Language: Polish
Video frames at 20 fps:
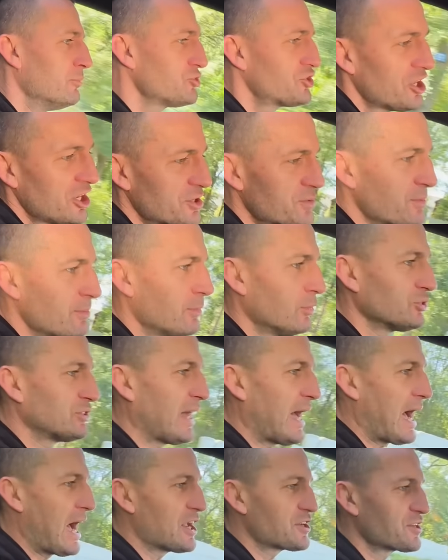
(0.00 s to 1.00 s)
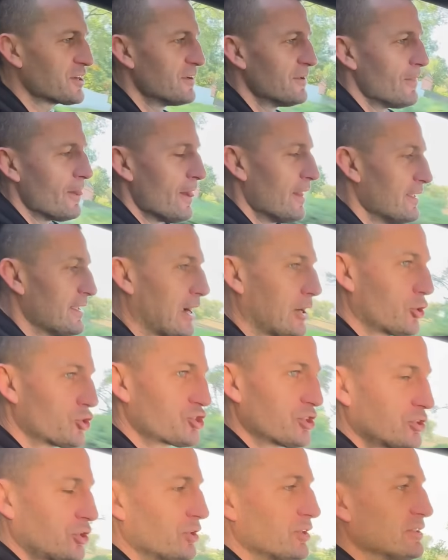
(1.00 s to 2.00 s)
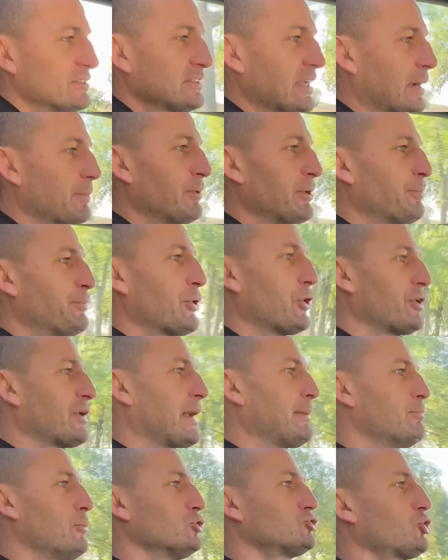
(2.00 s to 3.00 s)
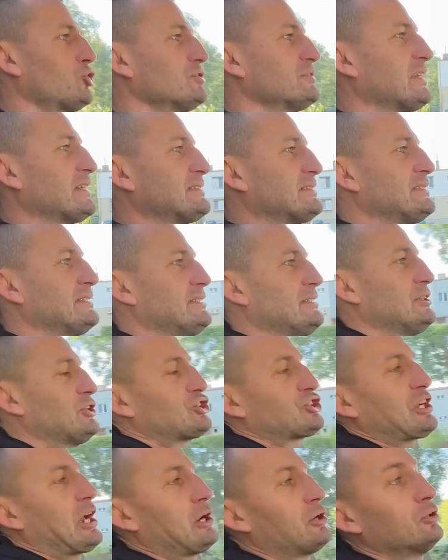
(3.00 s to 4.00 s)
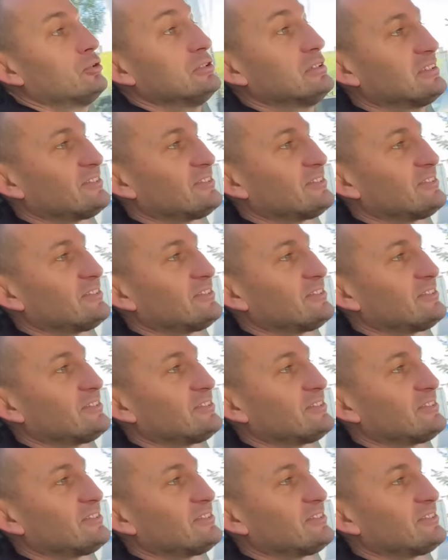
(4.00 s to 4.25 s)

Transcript: Musieliśmy mu dać, jako że to jest jakby program motoryzacyjny, szalony,